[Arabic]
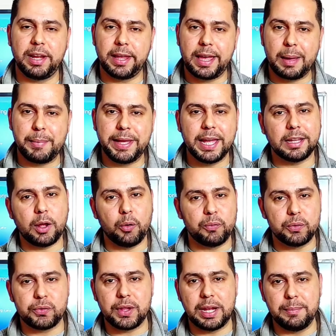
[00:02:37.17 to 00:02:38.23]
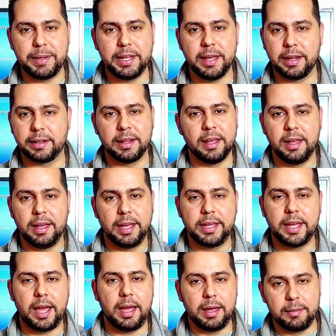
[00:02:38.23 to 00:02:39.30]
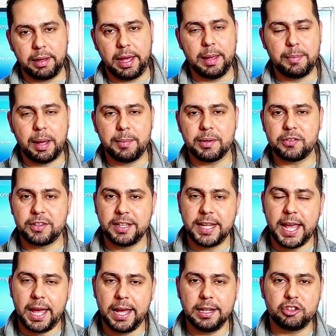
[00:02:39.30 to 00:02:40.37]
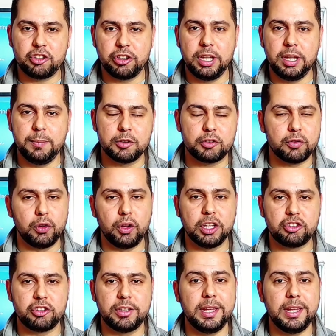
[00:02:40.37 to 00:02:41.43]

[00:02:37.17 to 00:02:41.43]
في الايجابيات او في السلبيات هي عيبها بس ان هي اتش دي مش فول اتش